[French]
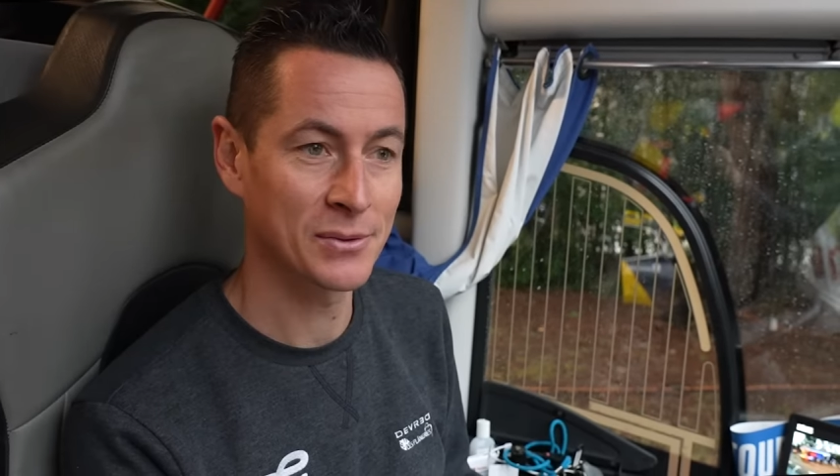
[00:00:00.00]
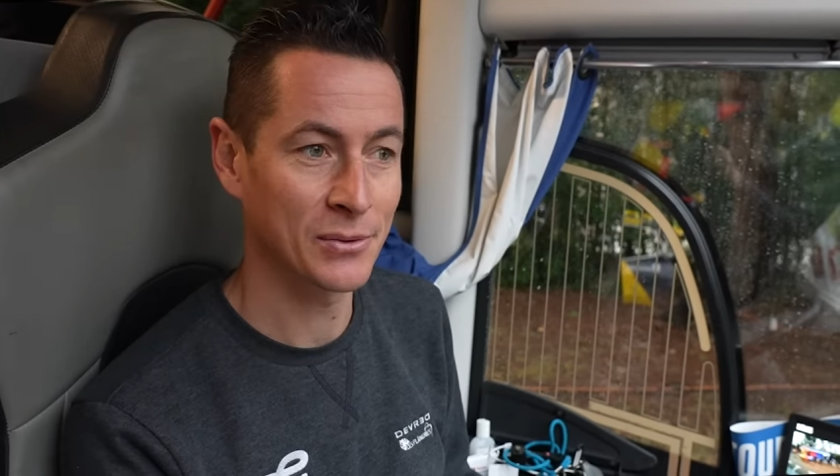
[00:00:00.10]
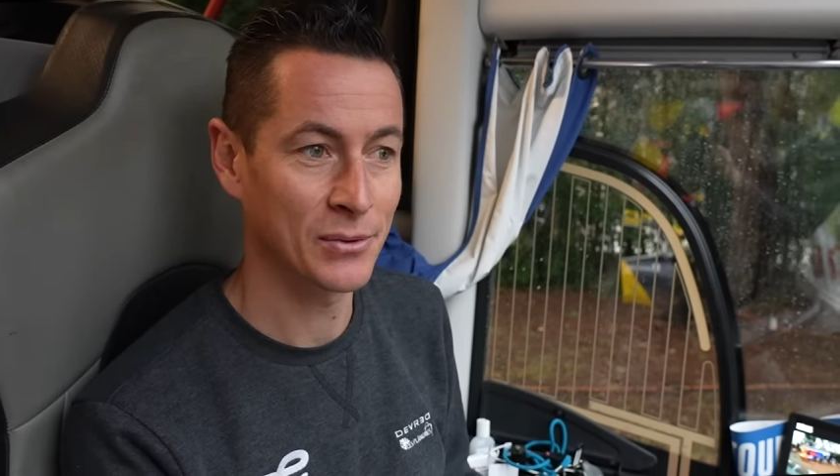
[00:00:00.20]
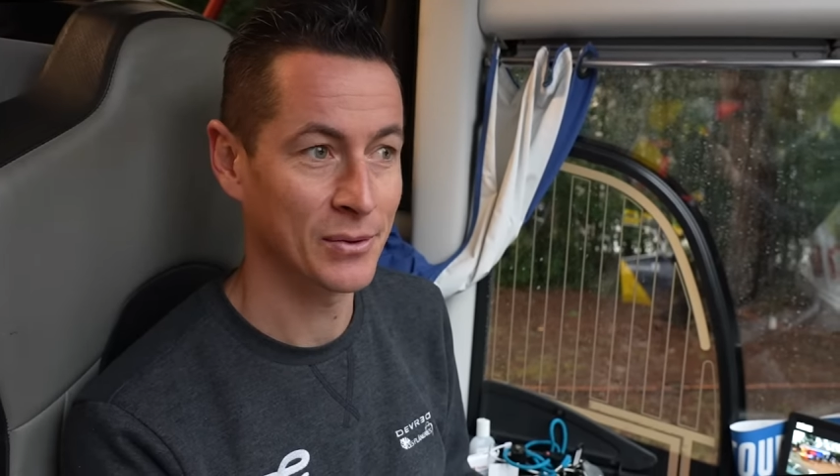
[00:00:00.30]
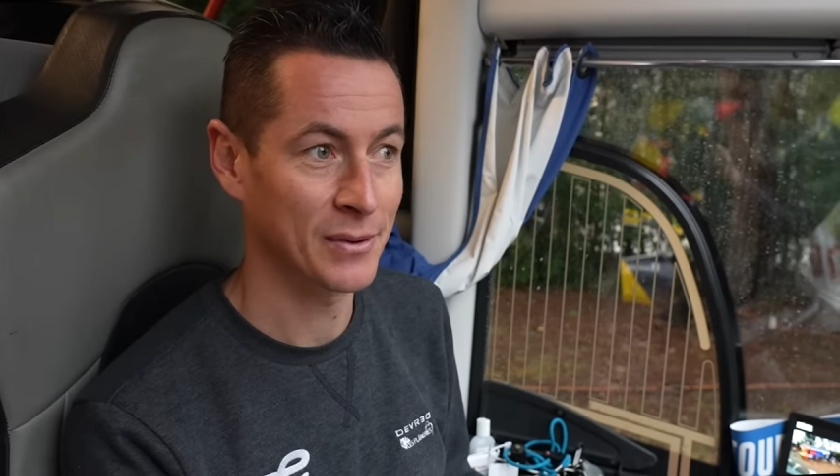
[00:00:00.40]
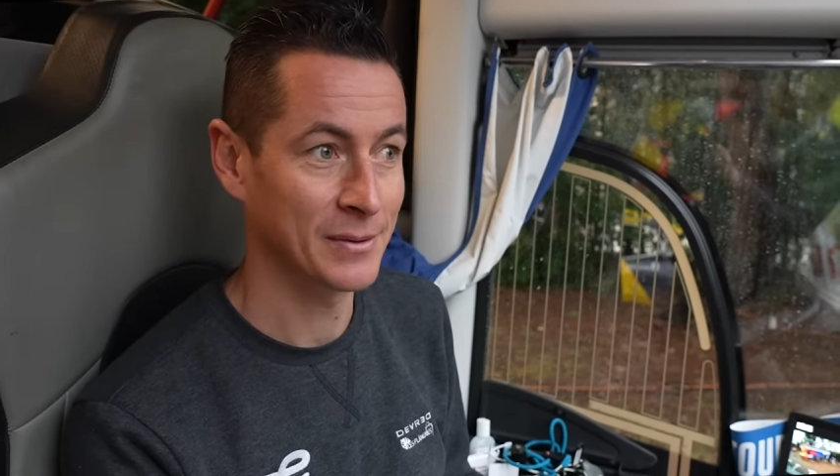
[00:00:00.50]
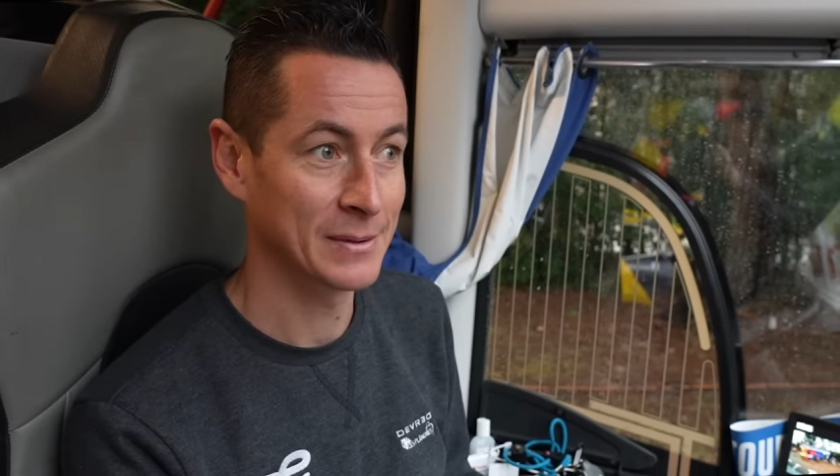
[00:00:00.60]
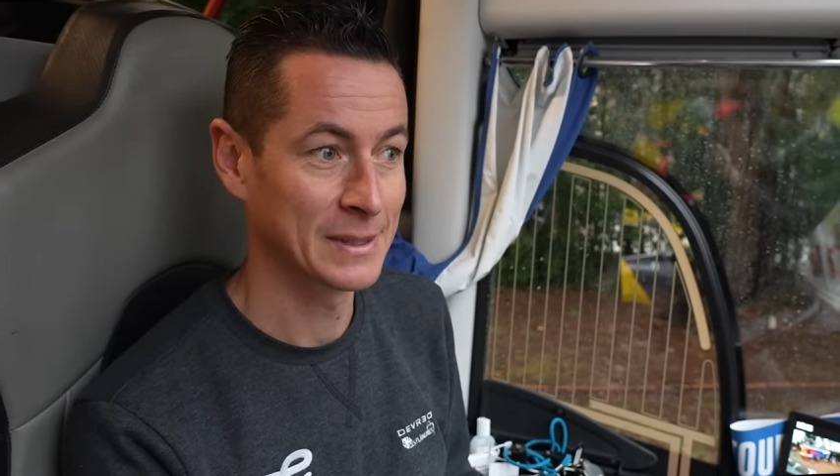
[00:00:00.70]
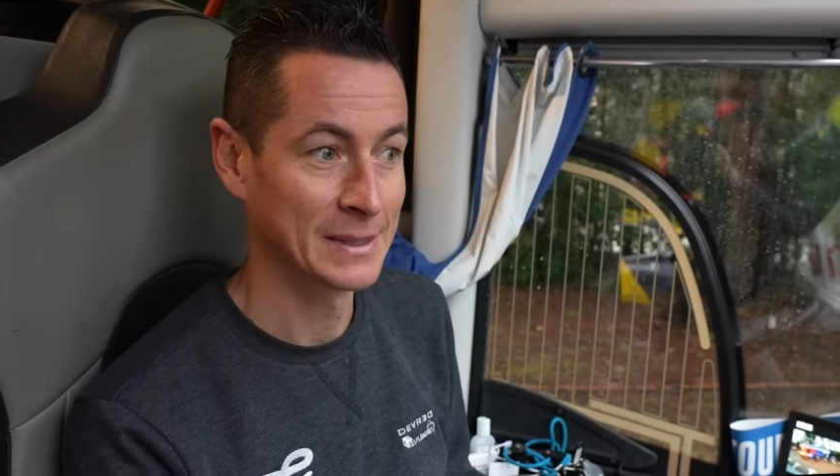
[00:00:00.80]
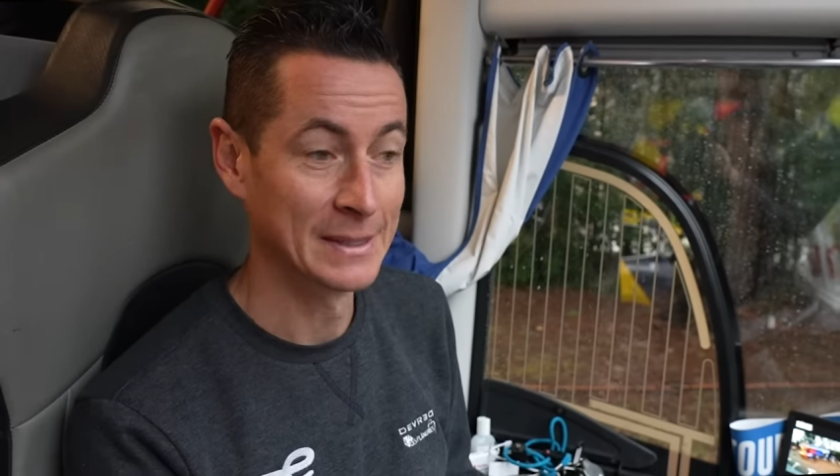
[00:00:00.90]
donc
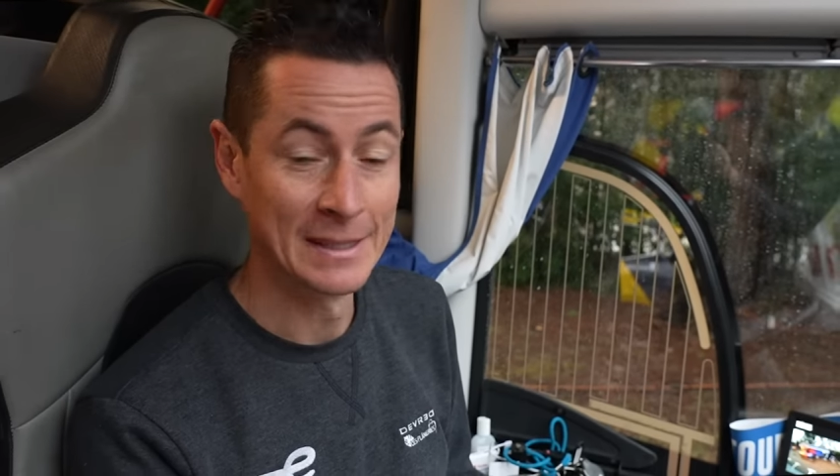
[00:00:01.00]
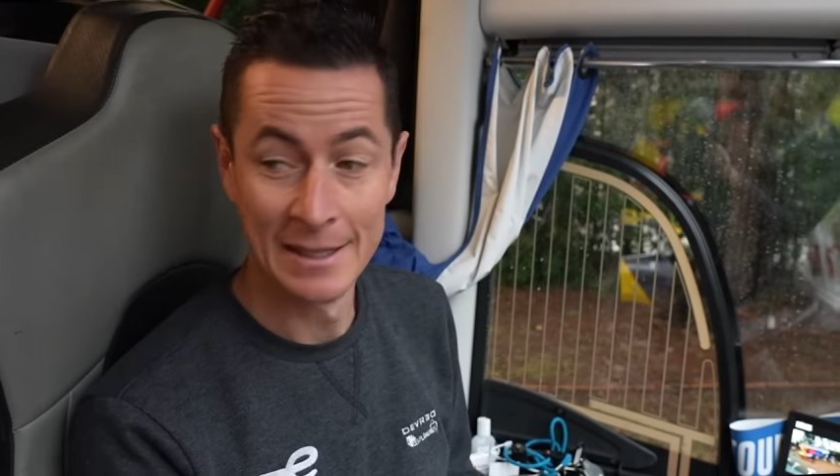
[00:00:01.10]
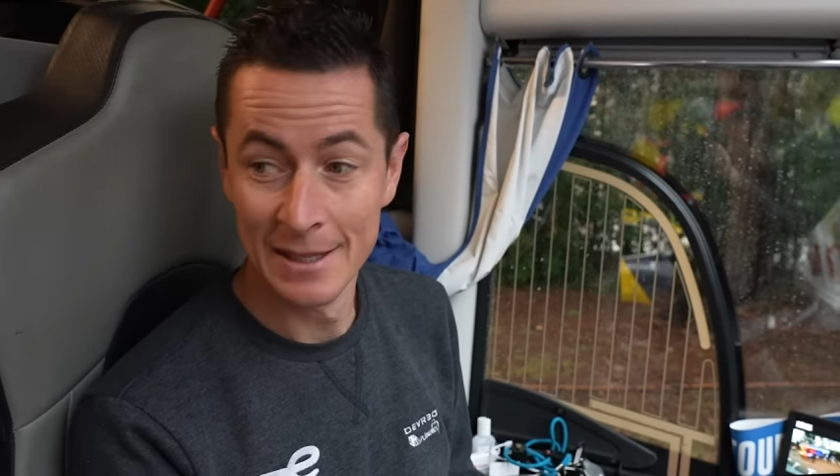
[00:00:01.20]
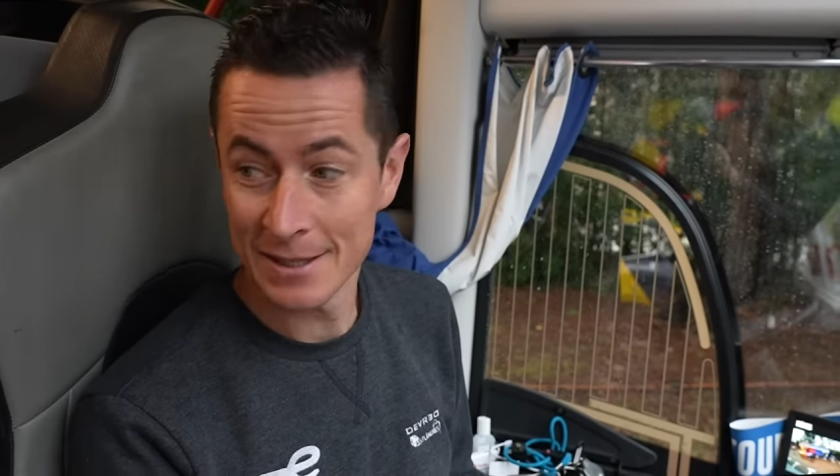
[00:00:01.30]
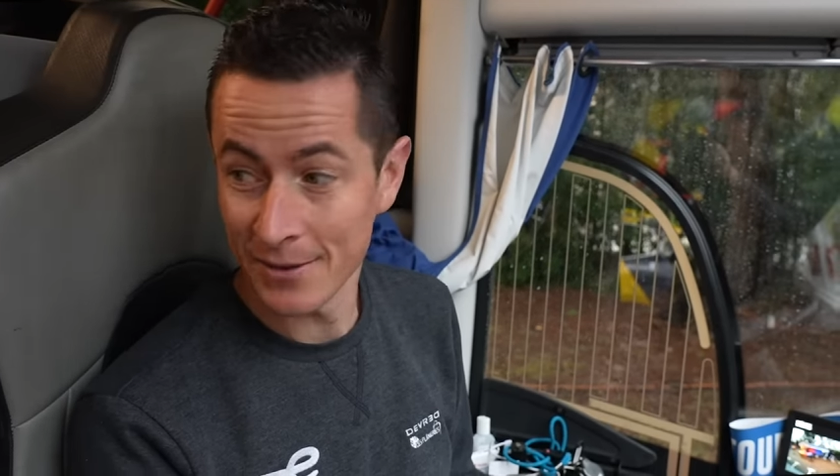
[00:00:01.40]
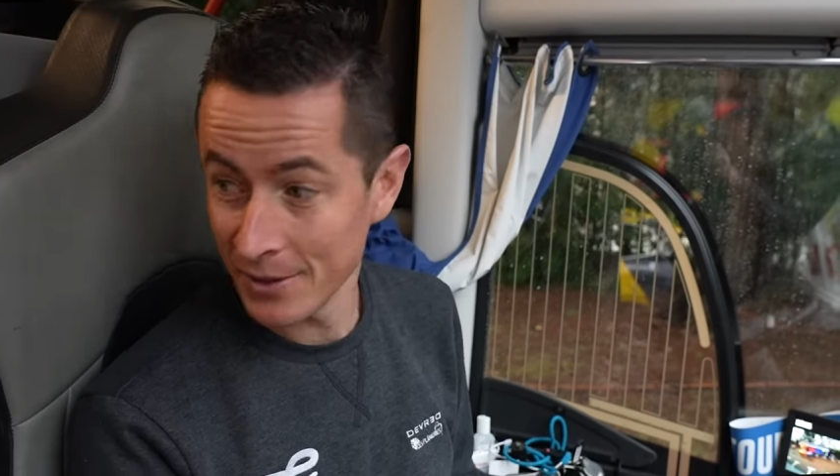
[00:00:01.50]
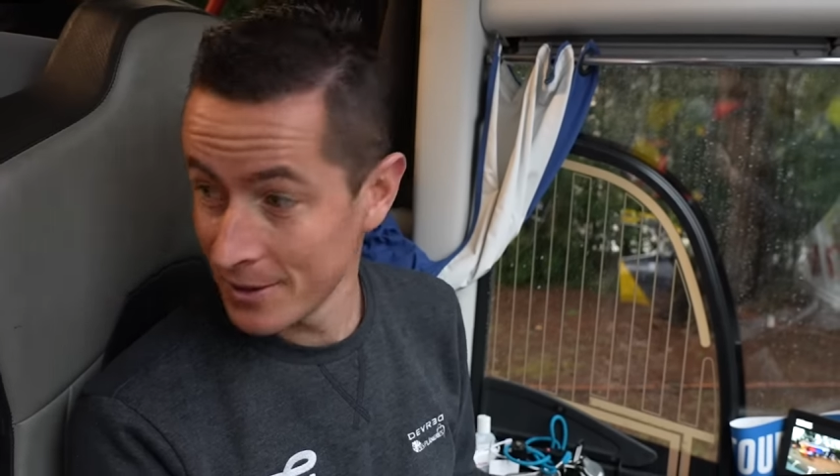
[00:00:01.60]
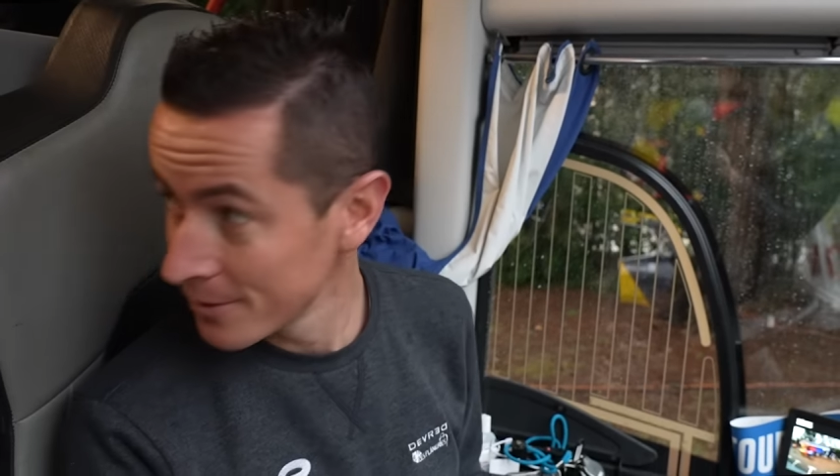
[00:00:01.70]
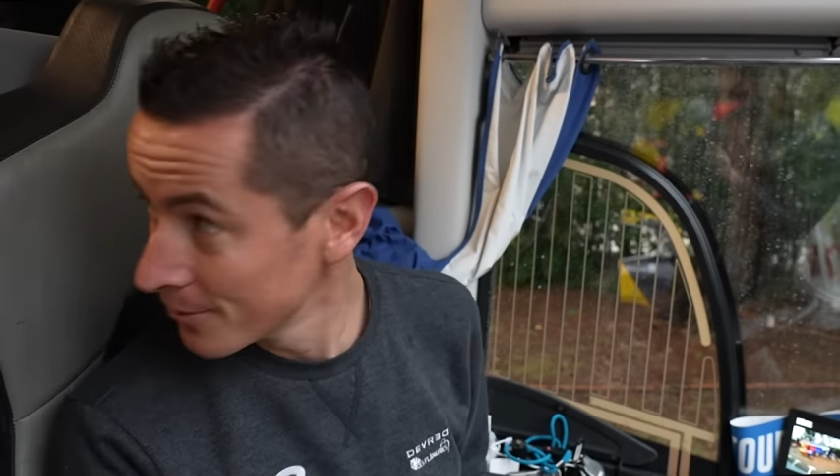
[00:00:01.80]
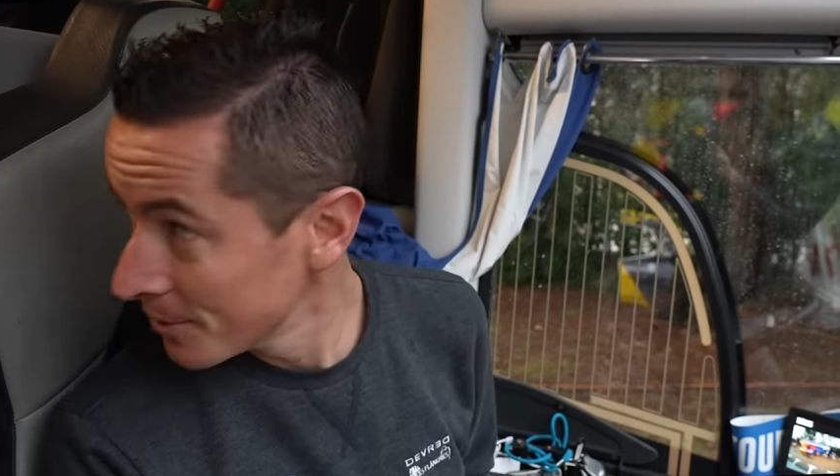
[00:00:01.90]
euh, ça va
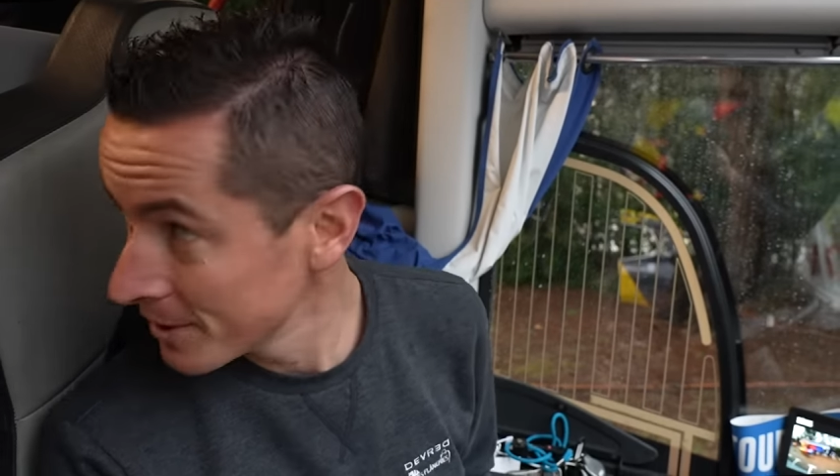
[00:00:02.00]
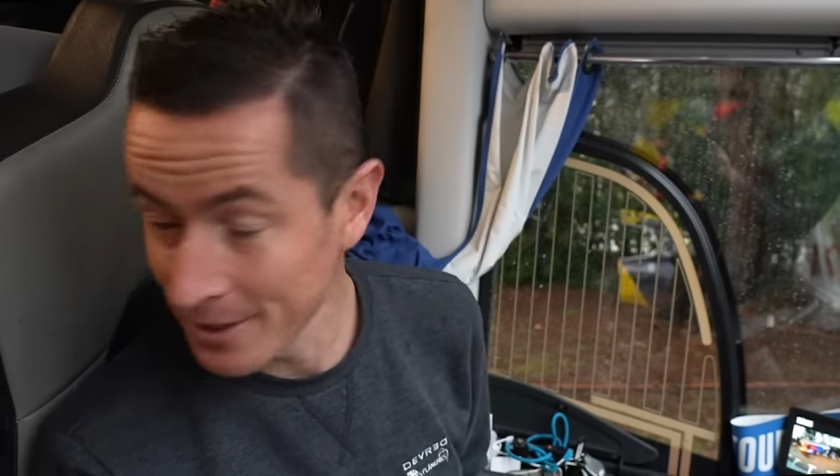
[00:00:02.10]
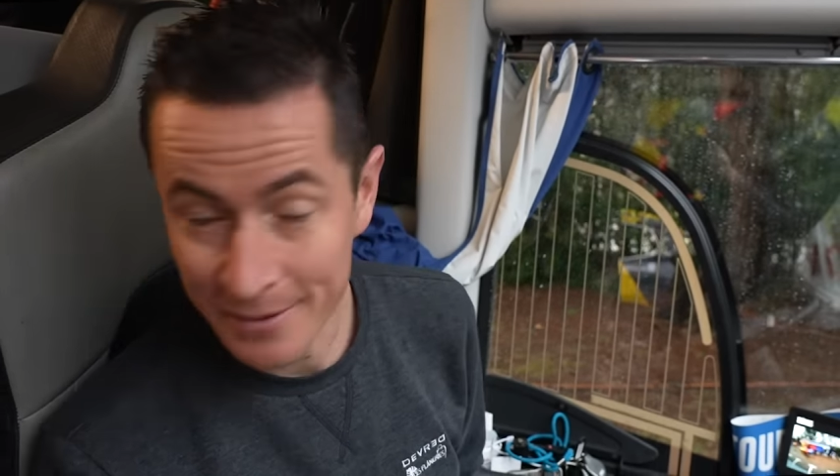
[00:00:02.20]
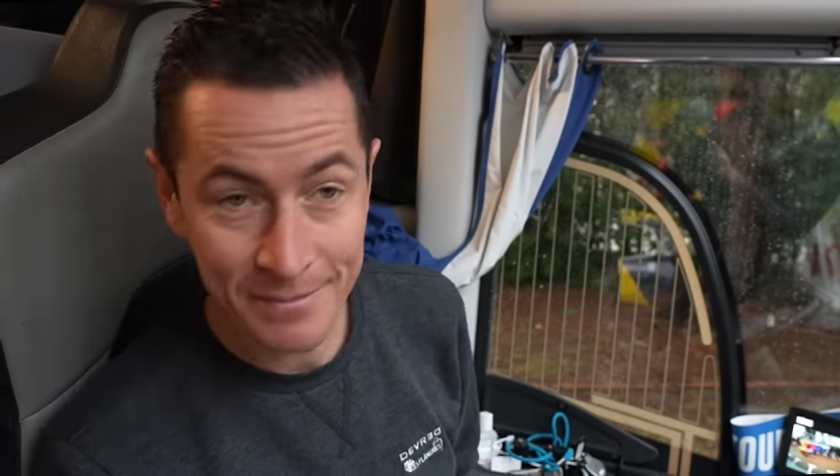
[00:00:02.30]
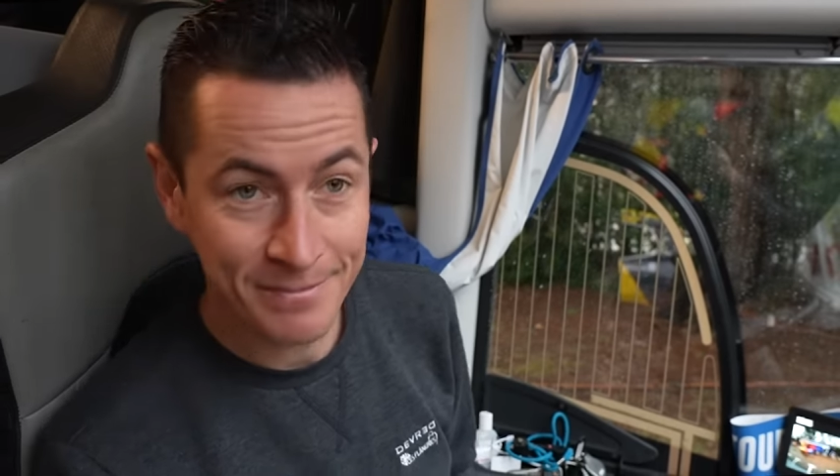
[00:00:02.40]
être compliqué.